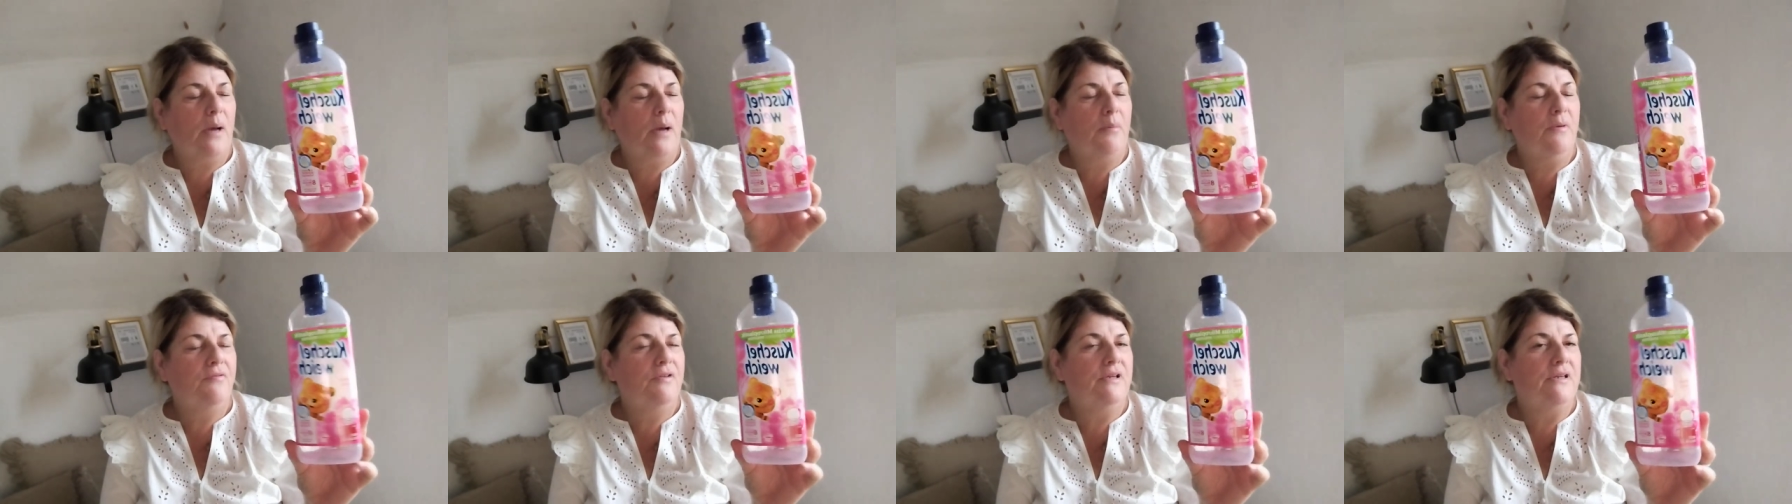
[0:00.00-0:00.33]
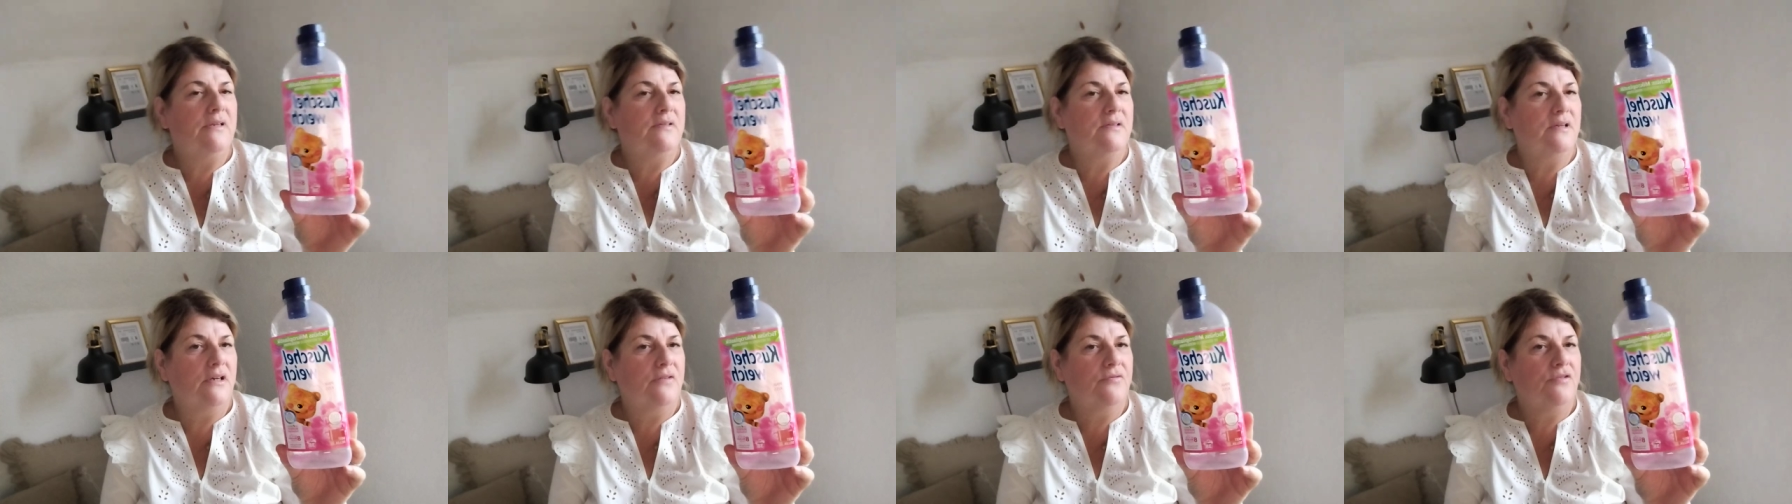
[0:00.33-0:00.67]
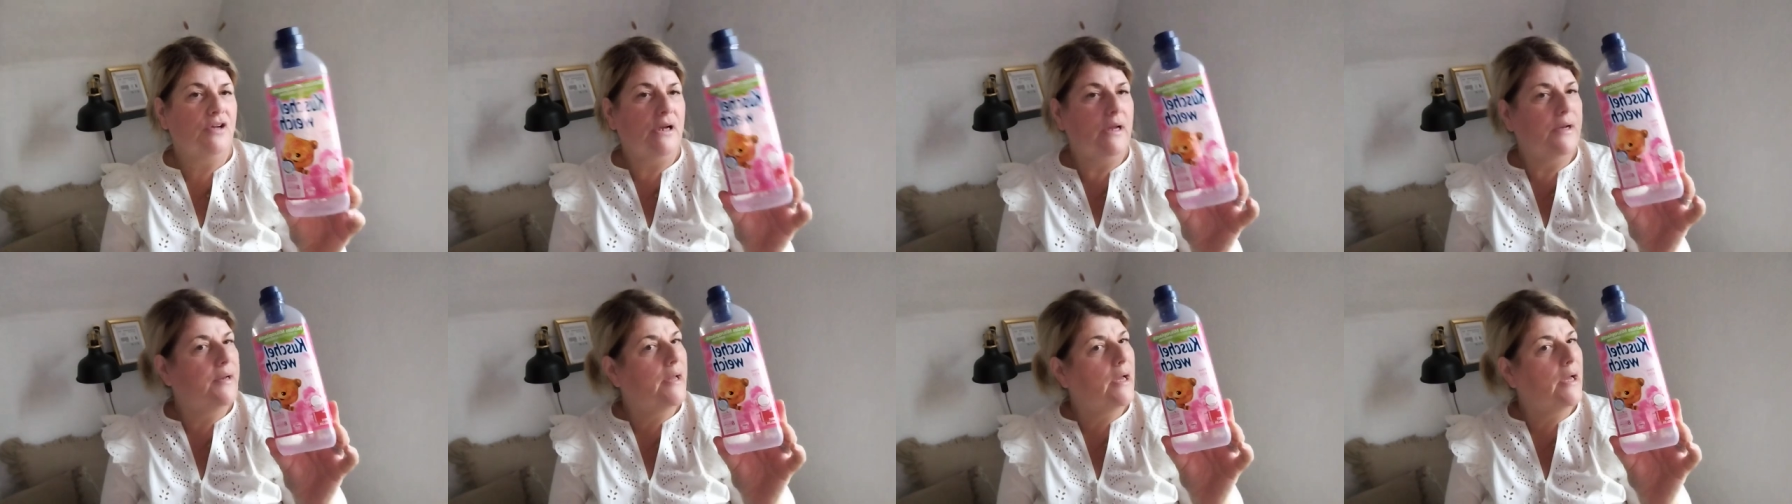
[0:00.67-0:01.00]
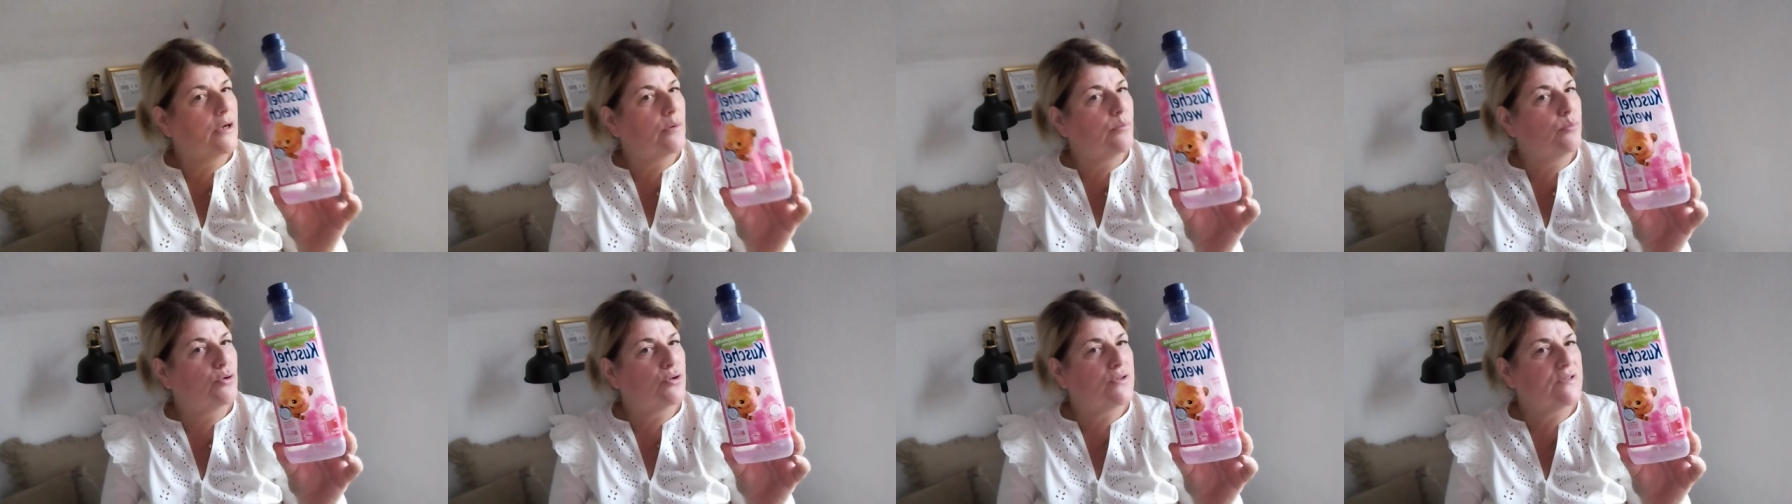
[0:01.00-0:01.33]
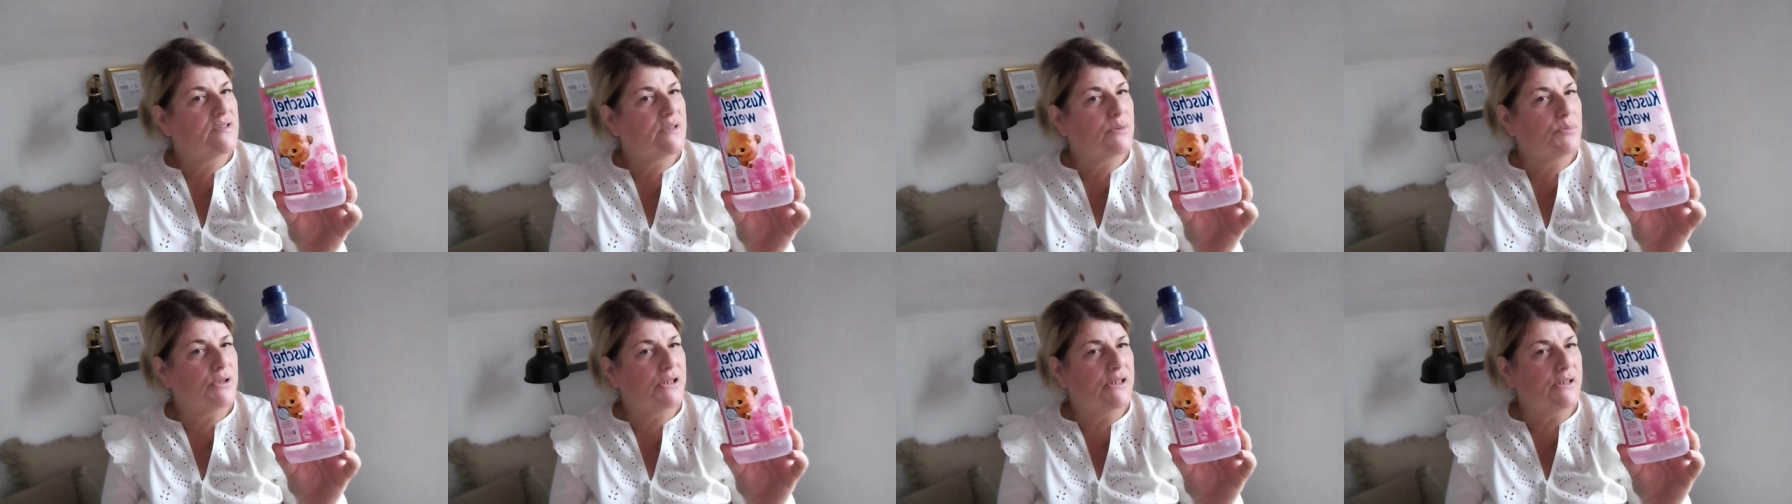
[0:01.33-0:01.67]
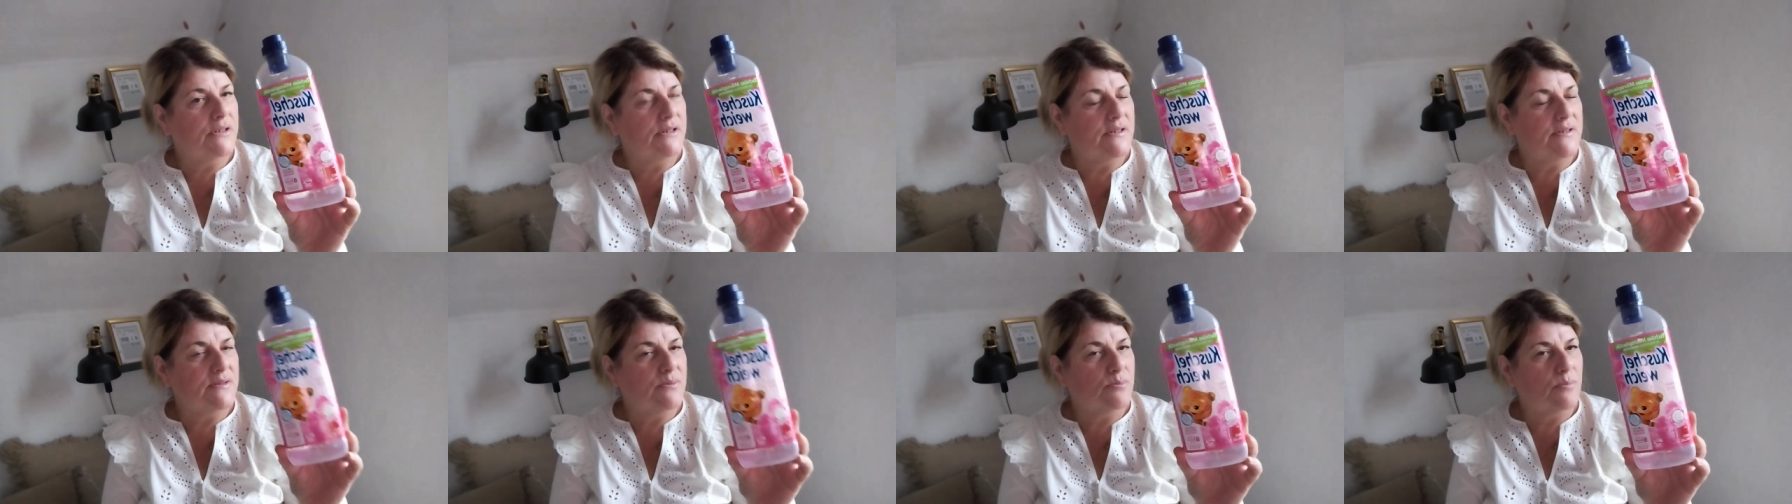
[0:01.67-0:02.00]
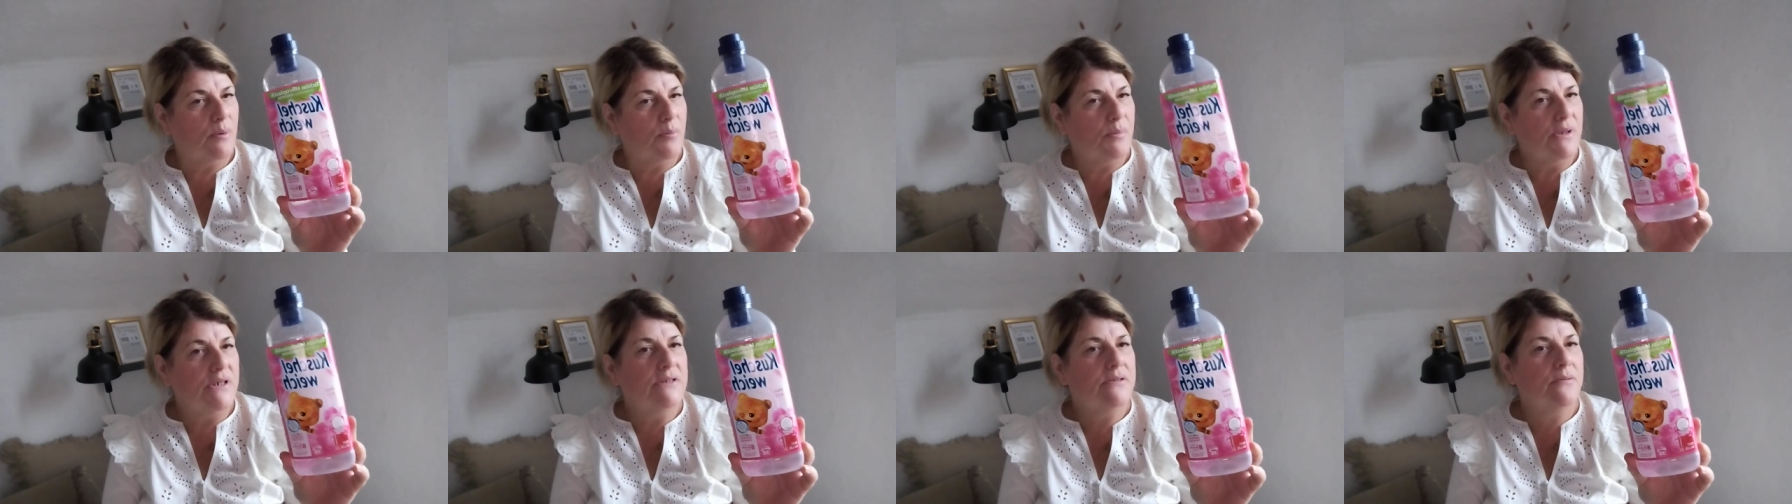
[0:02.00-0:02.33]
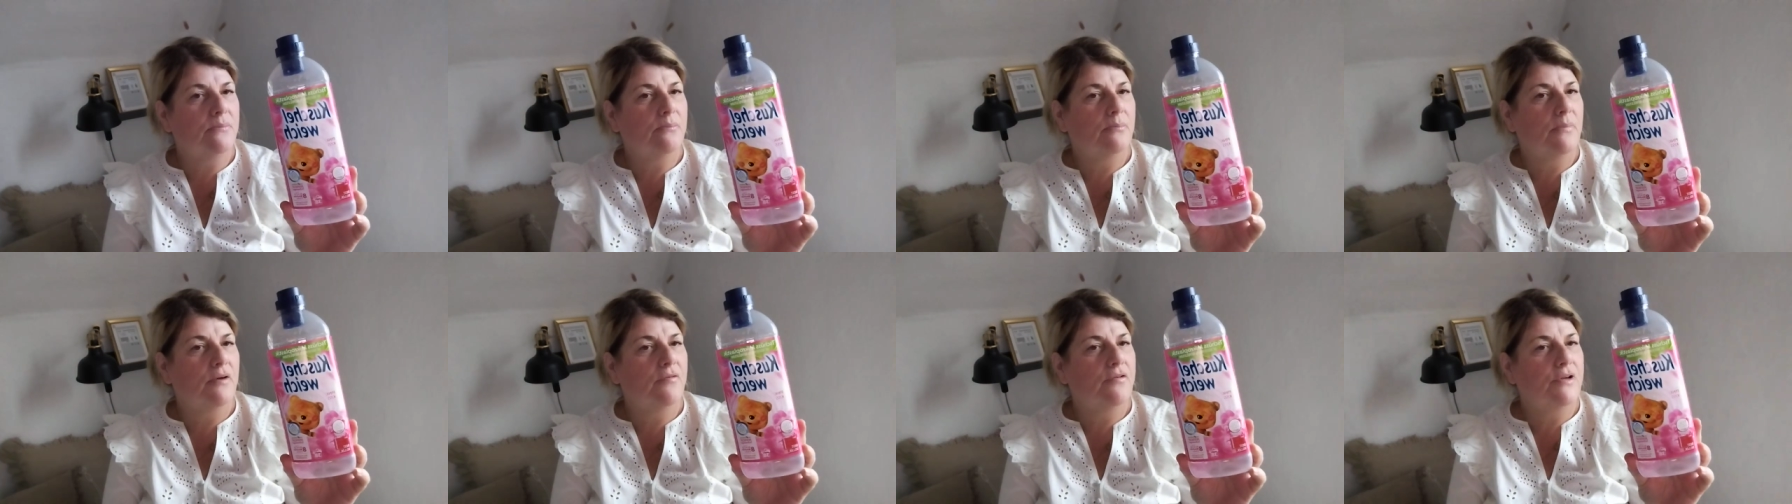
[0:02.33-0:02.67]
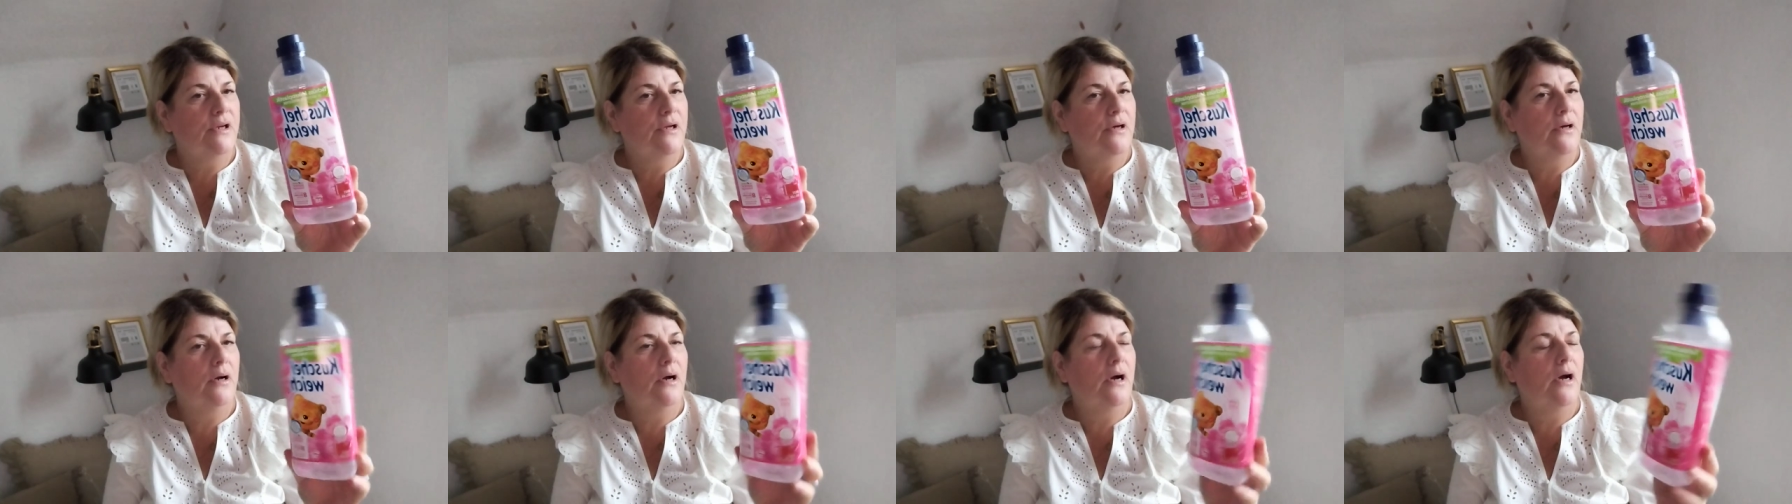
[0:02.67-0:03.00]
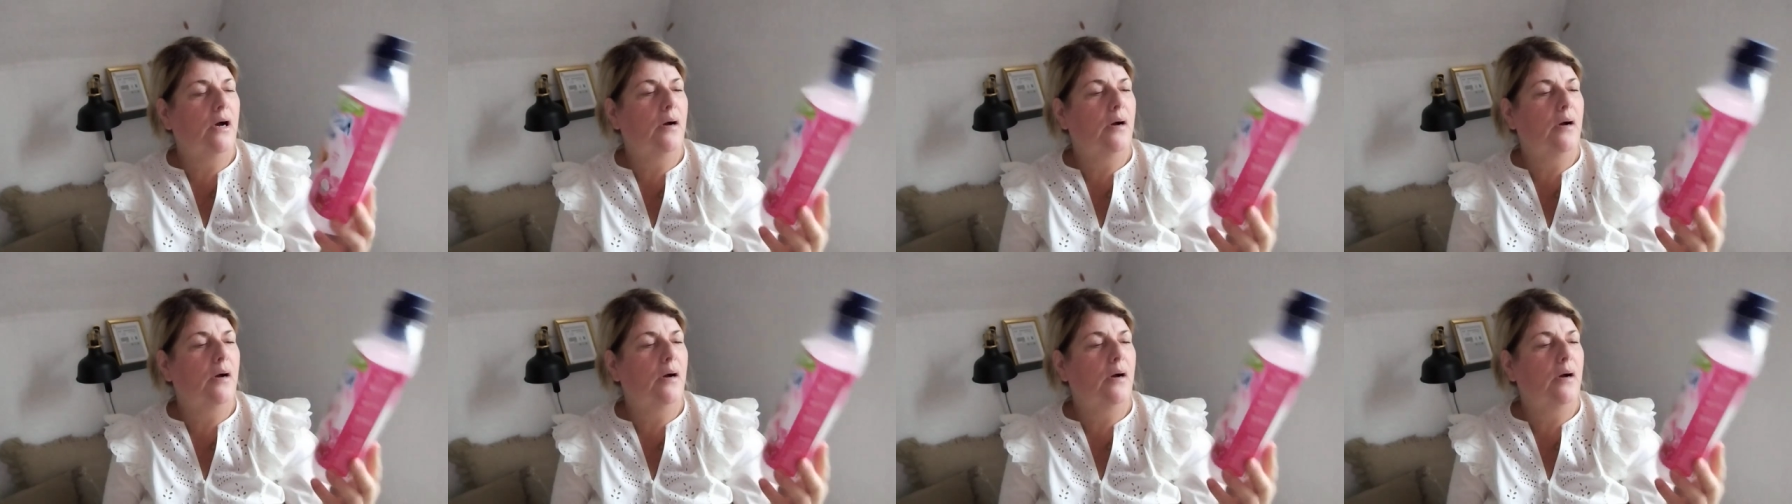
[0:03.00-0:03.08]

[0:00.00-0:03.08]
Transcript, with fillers: Aber wie gesagt, wenn ein Angebot ist, nehme ich den nächsten Mal mit, mal wieder.